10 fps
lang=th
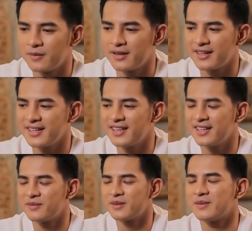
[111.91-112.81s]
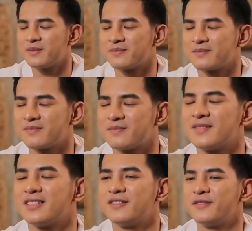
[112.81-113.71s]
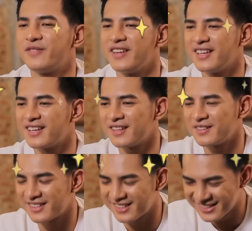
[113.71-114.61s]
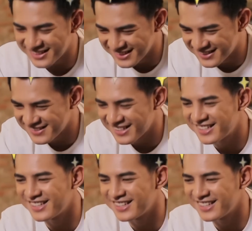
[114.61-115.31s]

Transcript: เวลาได้กินแล้วมันแบบฟินอะ ได้